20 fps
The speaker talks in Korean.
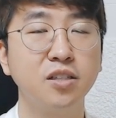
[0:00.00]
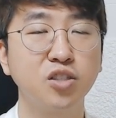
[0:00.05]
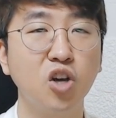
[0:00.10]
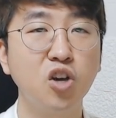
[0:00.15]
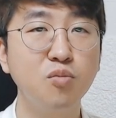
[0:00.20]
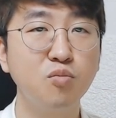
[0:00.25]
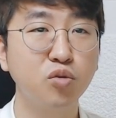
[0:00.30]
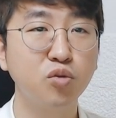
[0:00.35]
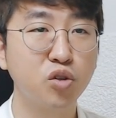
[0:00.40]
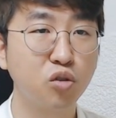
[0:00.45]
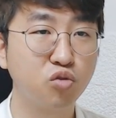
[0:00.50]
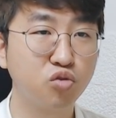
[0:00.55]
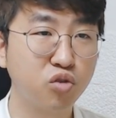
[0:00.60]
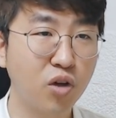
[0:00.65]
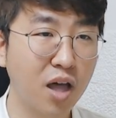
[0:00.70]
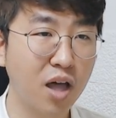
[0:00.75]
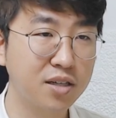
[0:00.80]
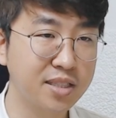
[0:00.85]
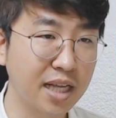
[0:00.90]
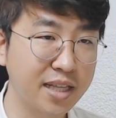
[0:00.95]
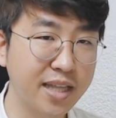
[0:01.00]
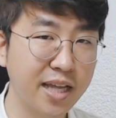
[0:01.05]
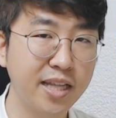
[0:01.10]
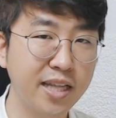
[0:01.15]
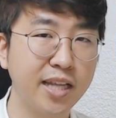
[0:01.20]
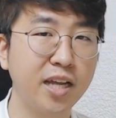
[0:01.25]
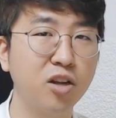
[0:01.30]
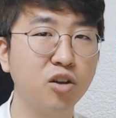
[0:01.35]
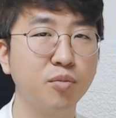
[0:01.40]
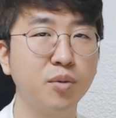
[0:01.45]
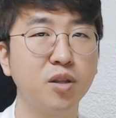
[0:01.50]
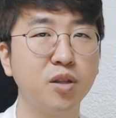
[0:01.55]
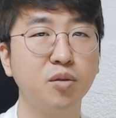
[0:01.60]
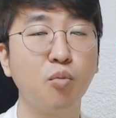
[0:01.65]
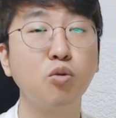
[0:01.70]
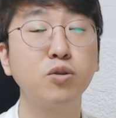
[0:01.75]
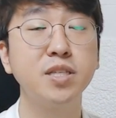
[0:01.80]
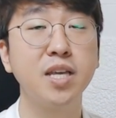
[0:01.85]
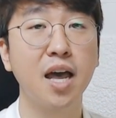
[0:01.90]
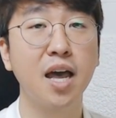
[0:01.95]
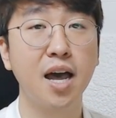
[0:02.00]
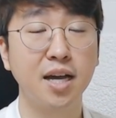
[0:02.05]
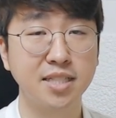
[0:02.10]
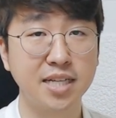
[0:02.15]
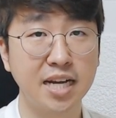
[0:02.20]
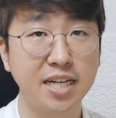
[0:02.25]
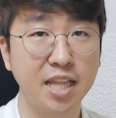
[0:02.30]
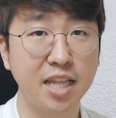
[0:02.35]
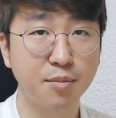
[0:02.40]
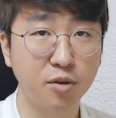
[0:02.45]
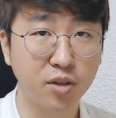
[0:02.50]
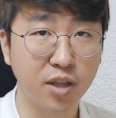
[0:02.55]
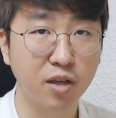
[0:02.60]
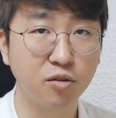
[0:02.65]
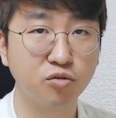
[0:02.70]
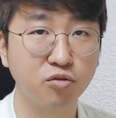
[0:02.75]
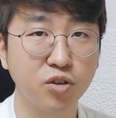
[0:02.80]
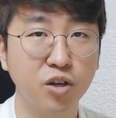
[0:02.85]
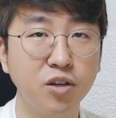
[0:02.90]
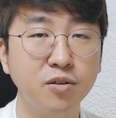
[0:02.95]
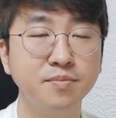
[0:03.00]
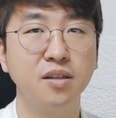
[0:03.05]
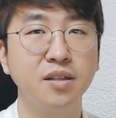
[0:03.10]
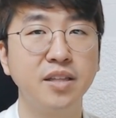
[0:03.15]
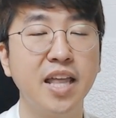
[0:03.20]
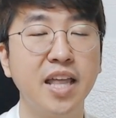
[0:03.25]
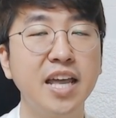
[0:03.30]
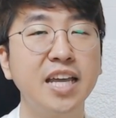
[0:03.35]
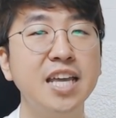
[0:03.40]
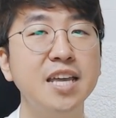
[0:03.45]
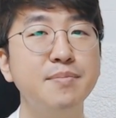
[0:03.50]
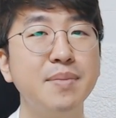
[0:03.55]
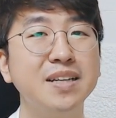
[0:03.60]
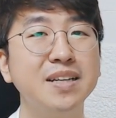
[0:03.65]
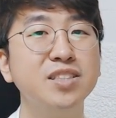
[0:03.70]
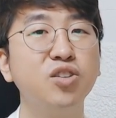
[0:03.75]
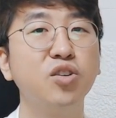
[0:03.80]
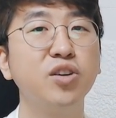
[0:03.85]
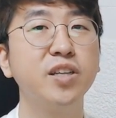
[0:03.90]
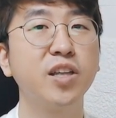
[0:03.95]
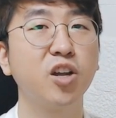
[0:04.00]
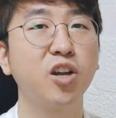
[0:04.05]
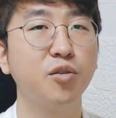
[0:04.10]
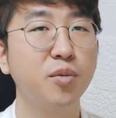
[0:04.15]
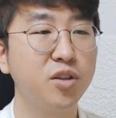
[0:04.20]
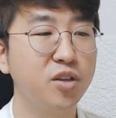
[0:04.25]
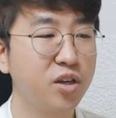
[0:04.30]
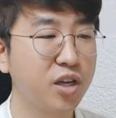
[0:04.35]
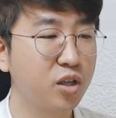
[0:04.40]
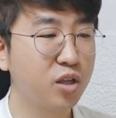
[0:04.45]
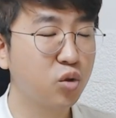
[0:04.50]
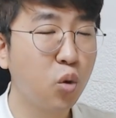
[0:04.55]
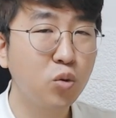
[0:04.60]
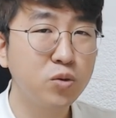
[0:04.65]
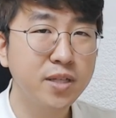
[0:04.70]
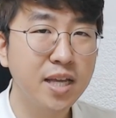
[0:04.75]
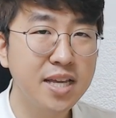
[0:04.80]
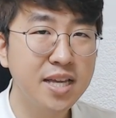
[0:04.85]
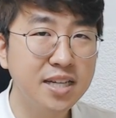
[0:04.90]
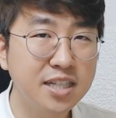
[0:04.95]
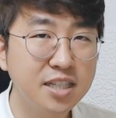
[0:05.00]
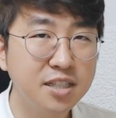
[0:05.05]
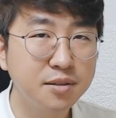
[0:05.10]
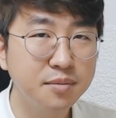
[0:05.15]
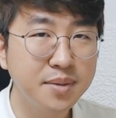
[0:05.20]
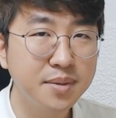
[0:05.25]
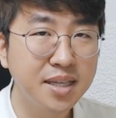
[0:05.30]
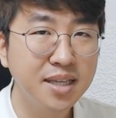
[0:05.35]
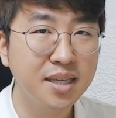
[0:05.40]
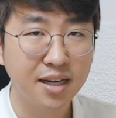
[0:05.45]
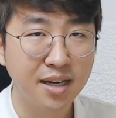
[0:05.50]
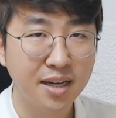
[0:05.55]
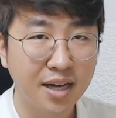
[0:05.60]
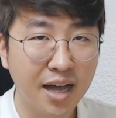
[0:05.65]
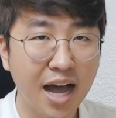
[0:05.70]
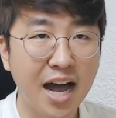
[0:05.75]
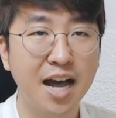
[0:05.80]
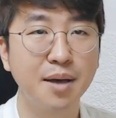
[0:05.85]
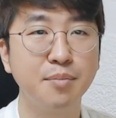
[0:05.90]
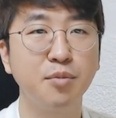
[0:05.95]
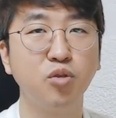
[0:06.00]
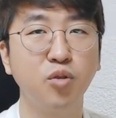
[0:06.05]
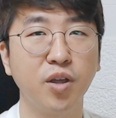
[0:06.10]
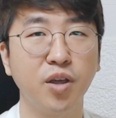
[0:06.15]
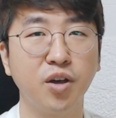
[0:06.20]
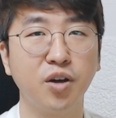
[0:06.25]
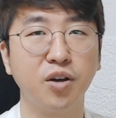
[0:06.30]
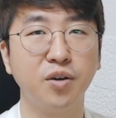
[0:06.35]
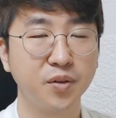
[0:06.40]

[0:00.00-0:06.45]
처음부터 두각을 나타내려면 목생화가 잘 되면 되고요 대기만성이 되려면 이렇게 토생금이 강하면 돼요